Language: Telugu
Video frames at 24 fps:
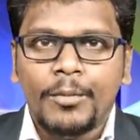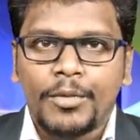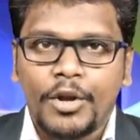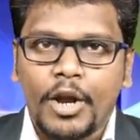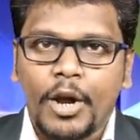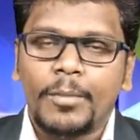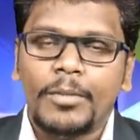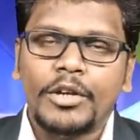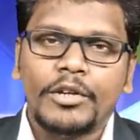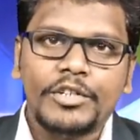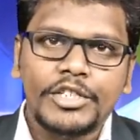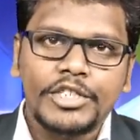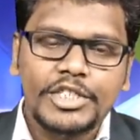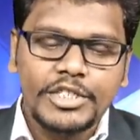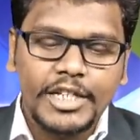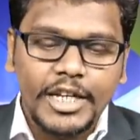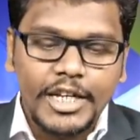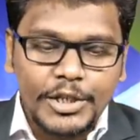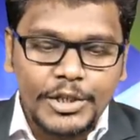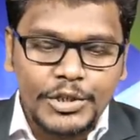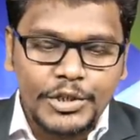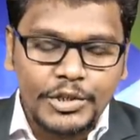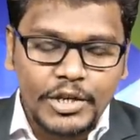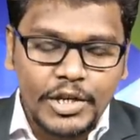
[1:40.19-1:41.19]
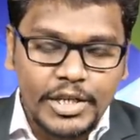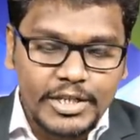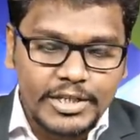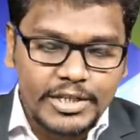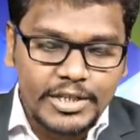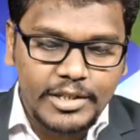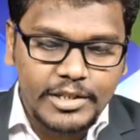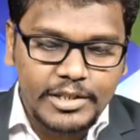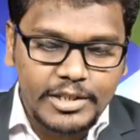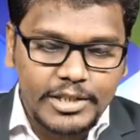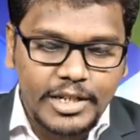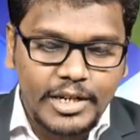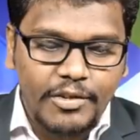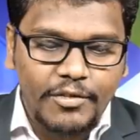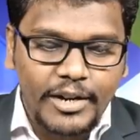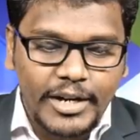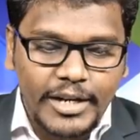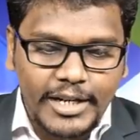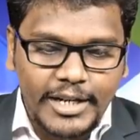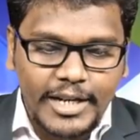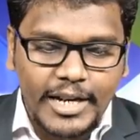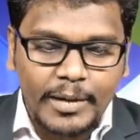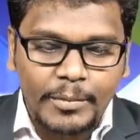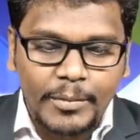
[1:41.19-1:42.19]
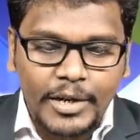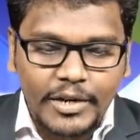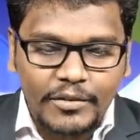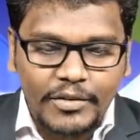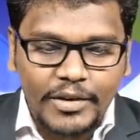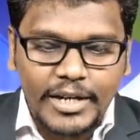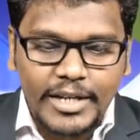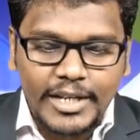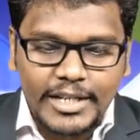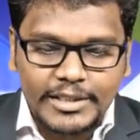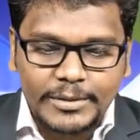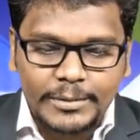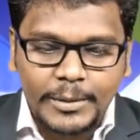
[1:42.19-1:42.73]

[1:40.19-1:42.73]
ప్రాబ్లం వచ్చినా ఇష్యూ ఇచ్చినా వెంటనే అనమాట వెంటనే